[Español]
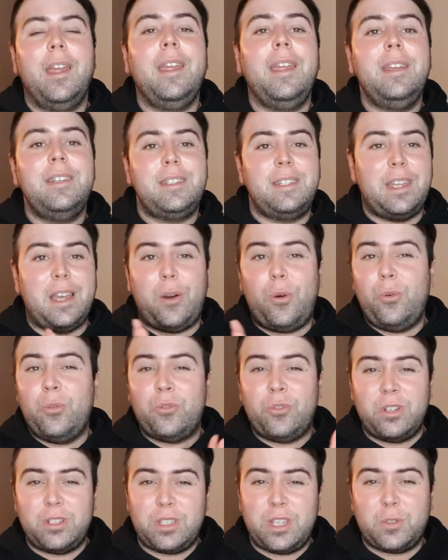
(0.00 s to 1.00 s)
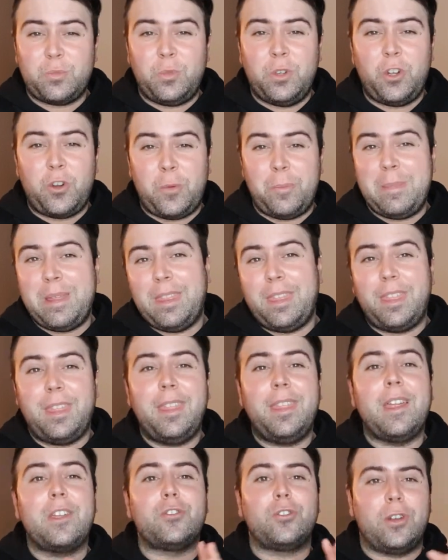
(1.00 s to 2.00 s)
y si aún no estáis muy
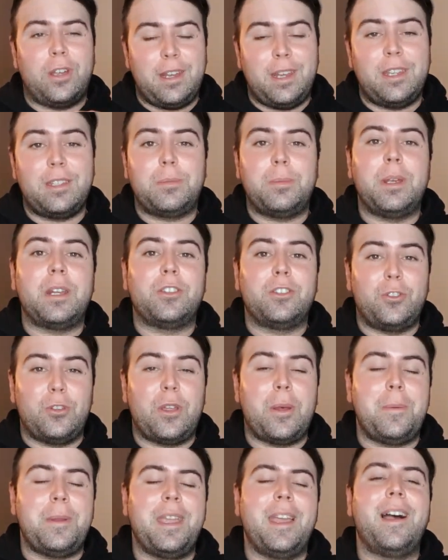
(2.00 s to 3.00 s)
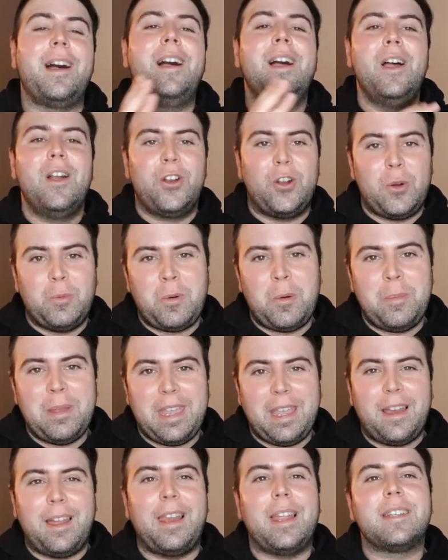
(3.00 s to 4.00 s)
convencidas o queréis ver todavía cómo me
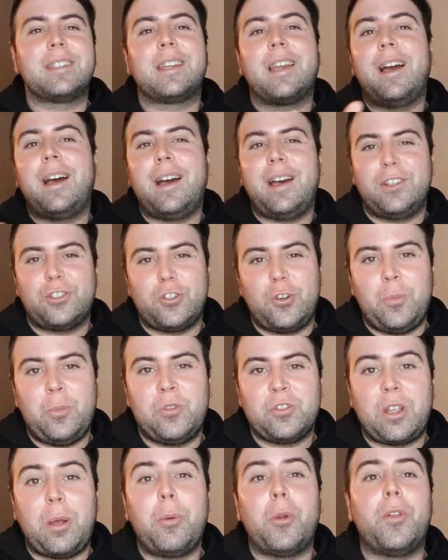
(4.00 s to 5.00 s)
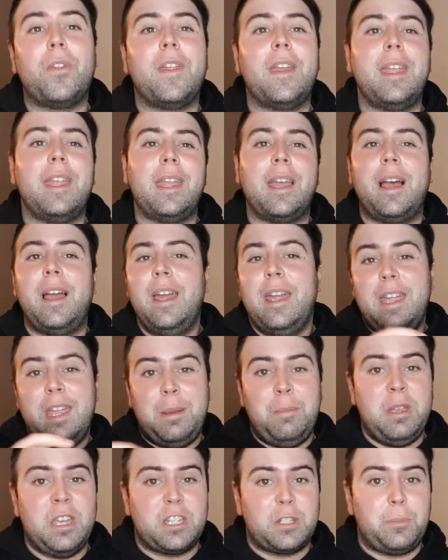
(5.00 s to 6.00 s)
llegan las cajas, cómo os hablo de ella y
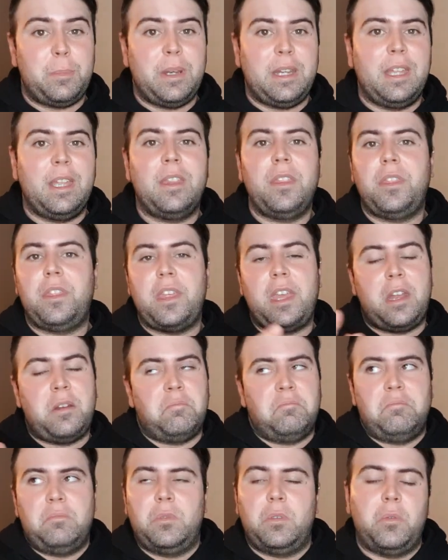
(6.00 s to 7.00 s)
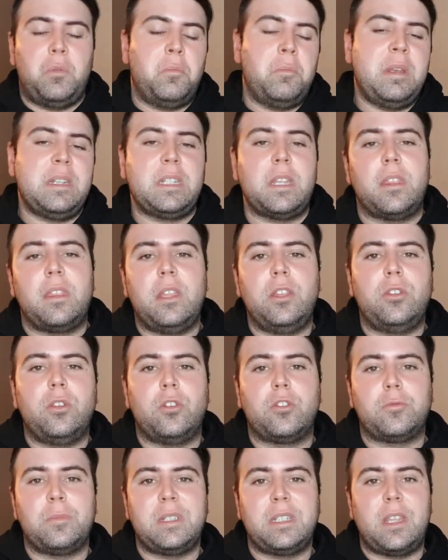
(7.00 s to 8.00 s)
mi experiencia en un mesecito,
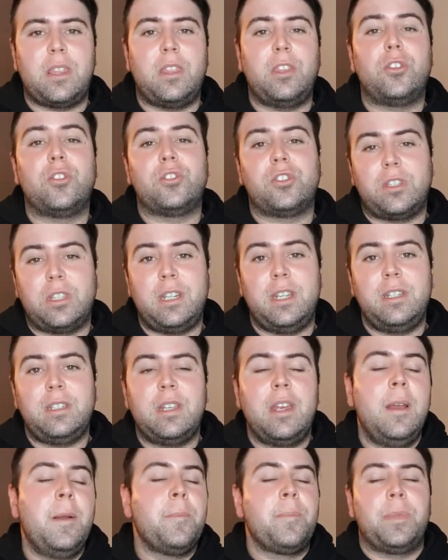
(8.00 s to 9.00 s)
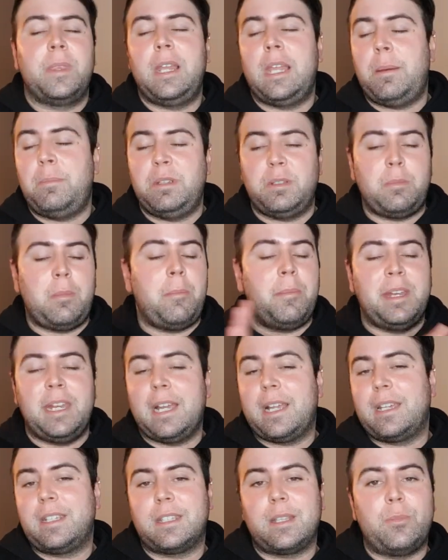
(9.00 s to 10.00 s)
dos mesecitos, tres, de la misma
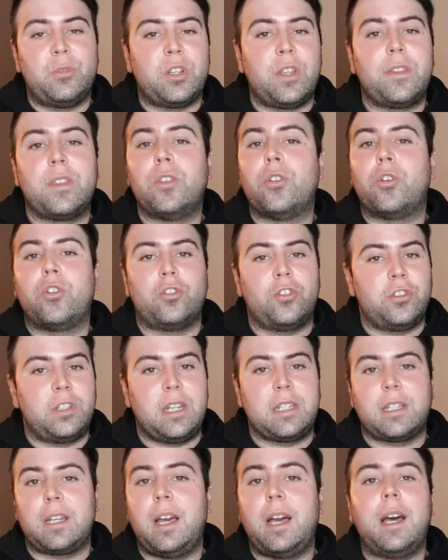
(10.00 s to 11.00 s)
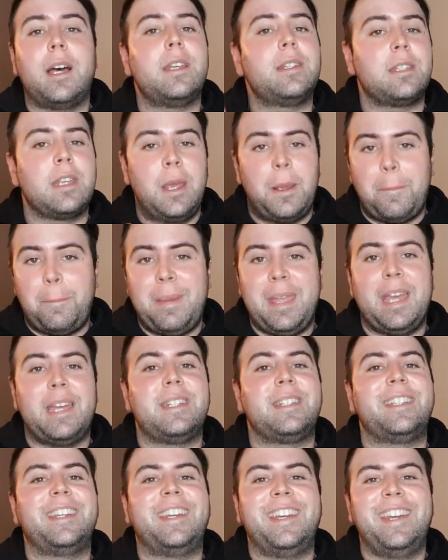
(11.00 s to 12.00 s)
manera que estamos haciendo con otras cajas,
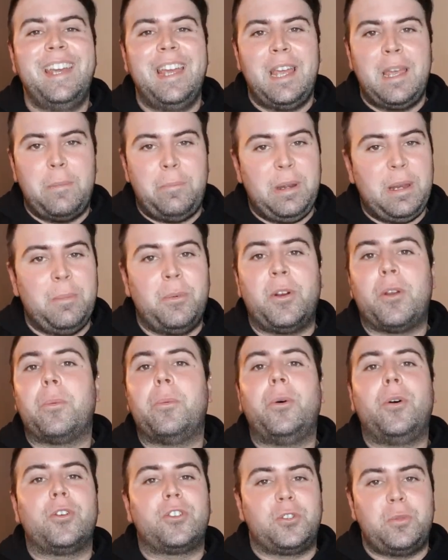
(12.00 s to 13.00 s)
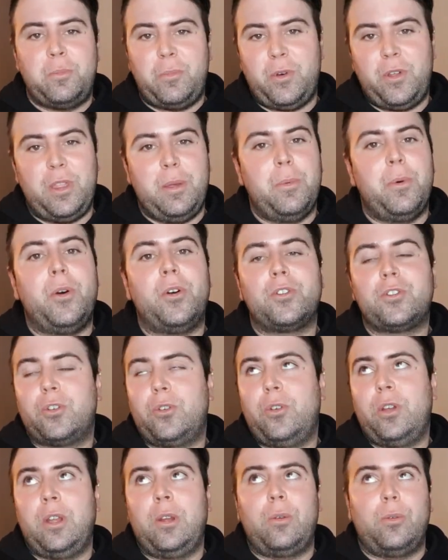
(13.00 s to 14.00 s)
véase Primor Box, Bodybox
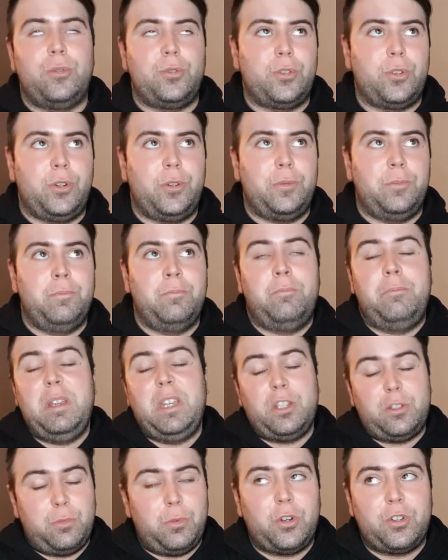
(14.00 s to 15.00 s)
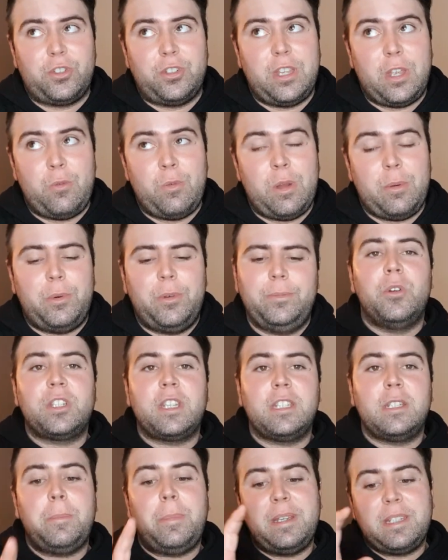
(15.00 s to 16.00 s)
o incluso Bixbox de nuevo, pues
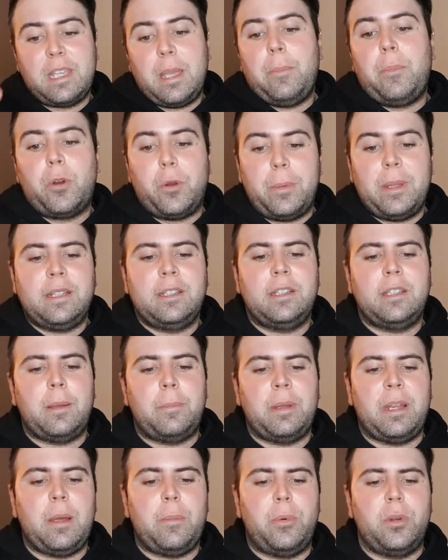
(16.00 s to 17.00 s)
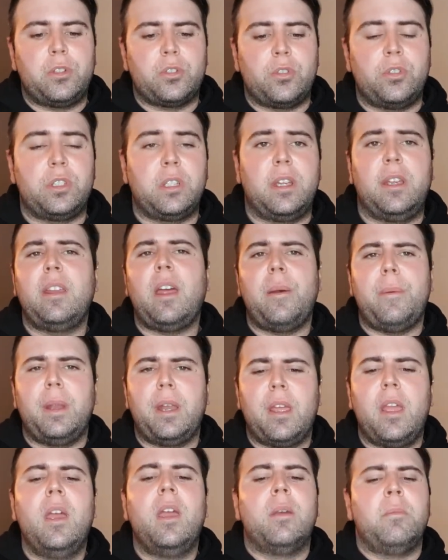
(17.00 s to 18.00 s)
que sepáis que por 20 también la podéis conseguir. A
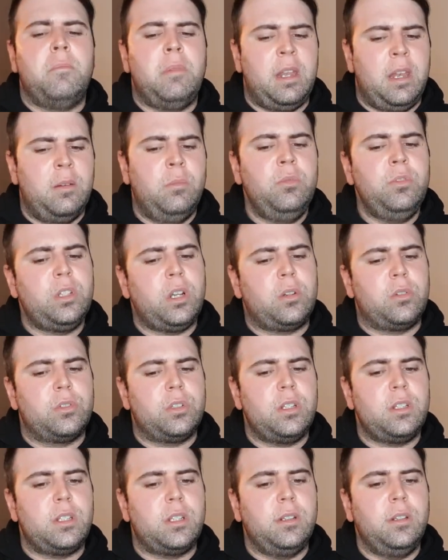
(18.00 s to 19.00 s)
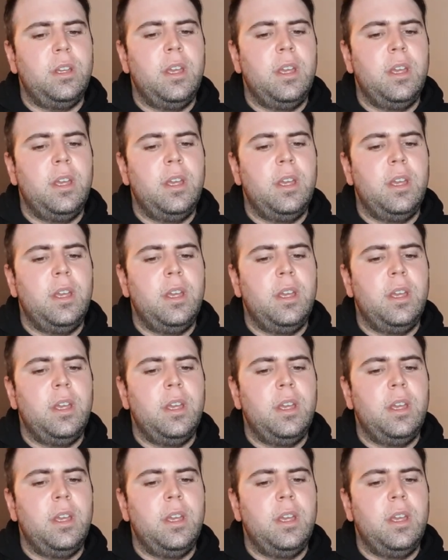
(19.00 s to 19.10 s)
ver, vienen muchas cosas, ¿eh?